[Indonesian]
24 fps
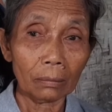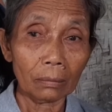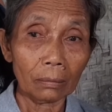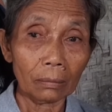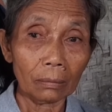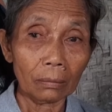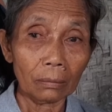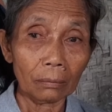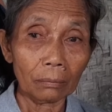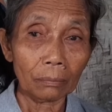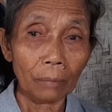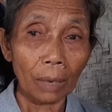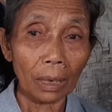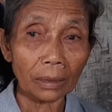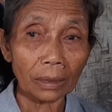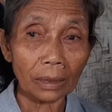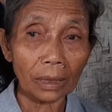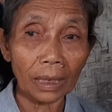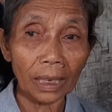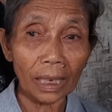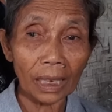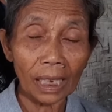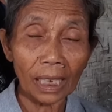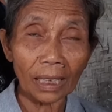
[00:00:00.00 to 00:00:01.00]
berarti pak
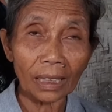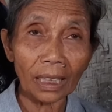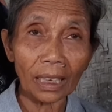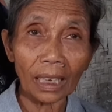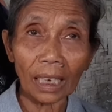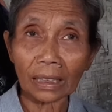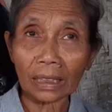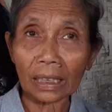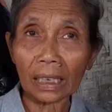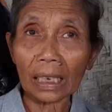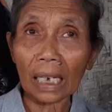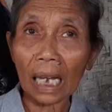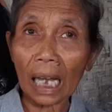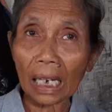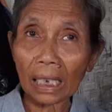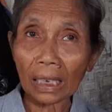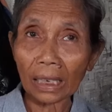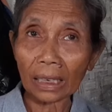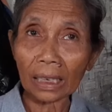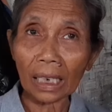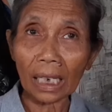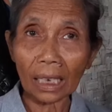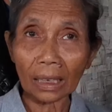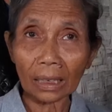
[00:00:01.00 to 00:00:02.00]
teh
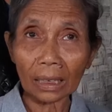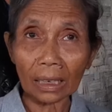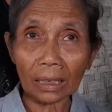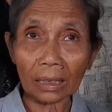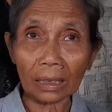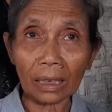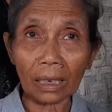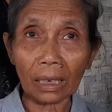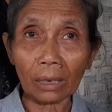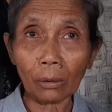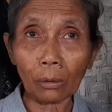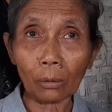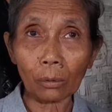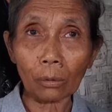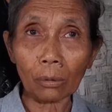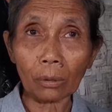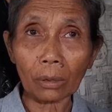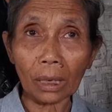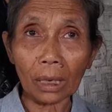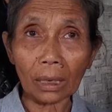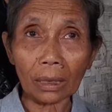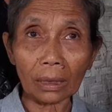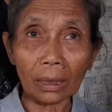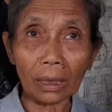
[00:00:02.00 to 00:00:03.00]
ketinggalan ya teh teh hurung
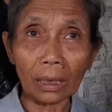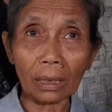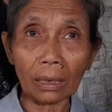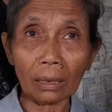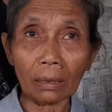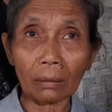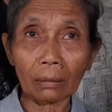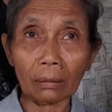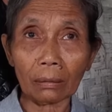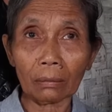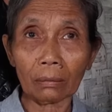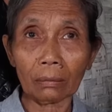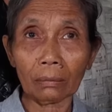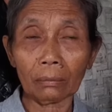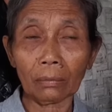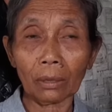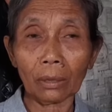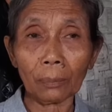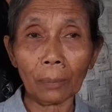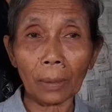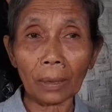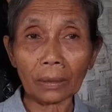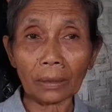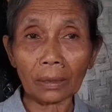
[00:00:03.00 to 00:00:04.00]
teh
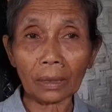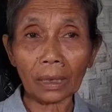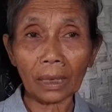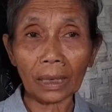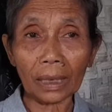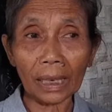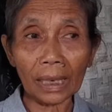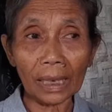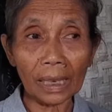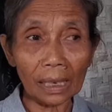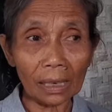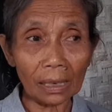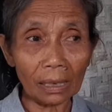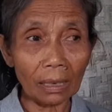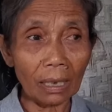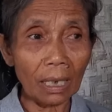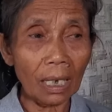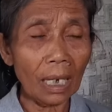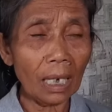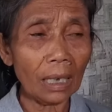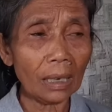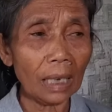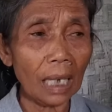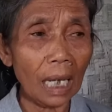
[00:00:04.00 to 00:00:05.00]
pak teker
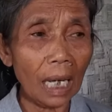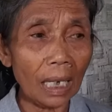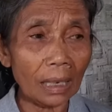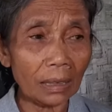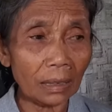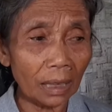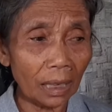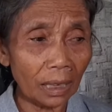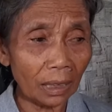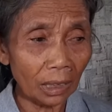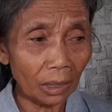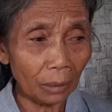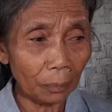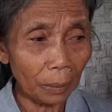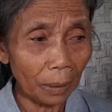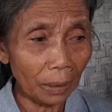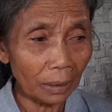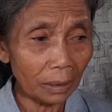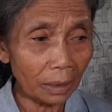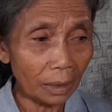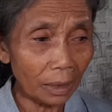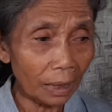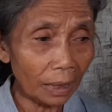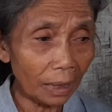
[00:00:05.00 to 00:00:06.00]
nah yang pak
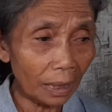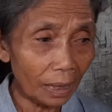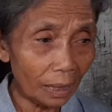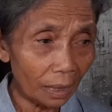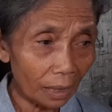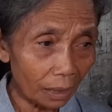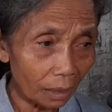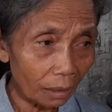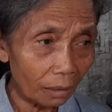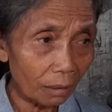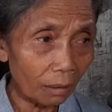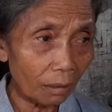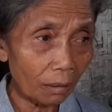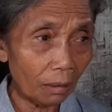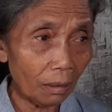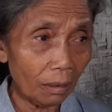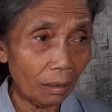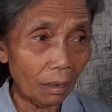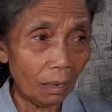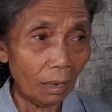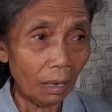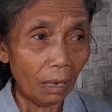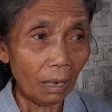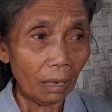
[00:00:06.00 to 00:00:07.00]
teker
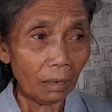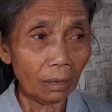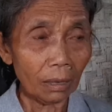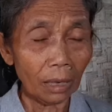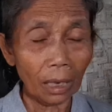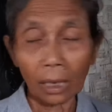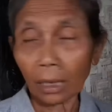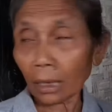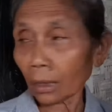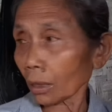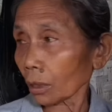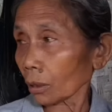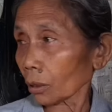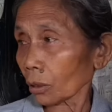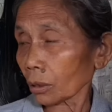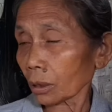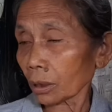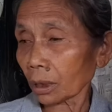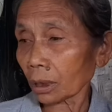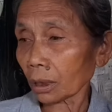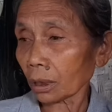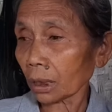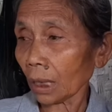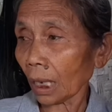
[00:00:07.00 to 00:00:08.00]
tinggal itu atas
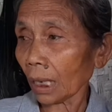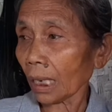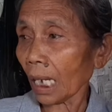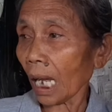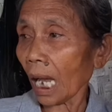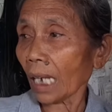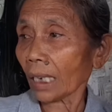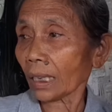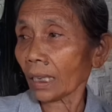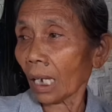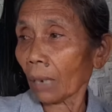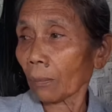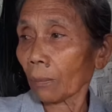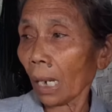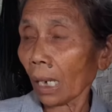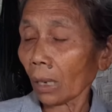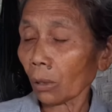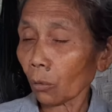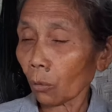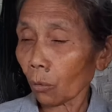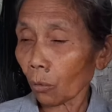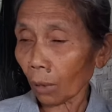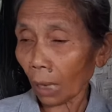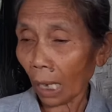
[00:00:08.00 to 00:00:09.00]
sadaya
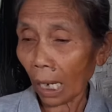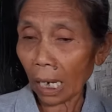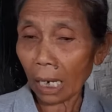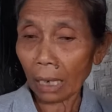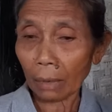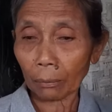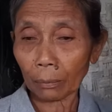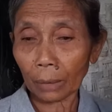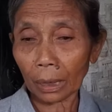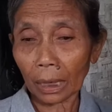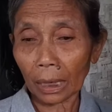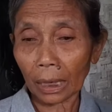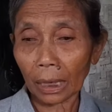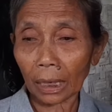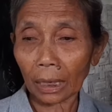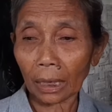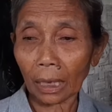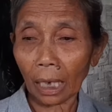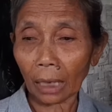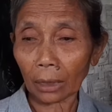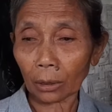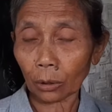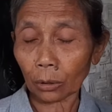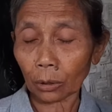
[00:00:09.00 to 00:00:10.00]
marupa milik
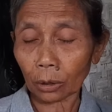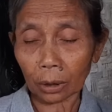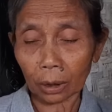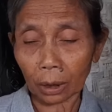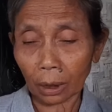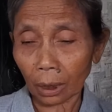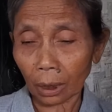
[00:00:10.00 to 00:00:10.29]
atas